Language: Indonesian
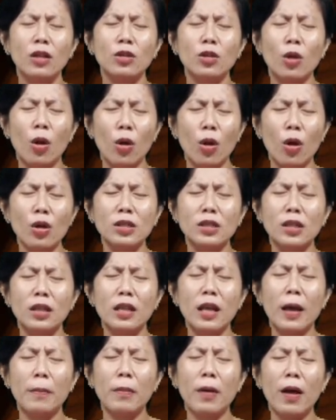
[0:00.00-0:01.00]
Tolong
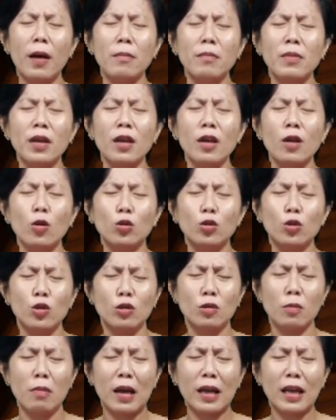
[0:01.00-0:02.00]
setiap kami untuk
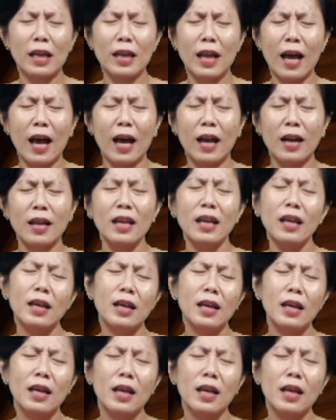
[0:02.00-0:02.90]
semakin hari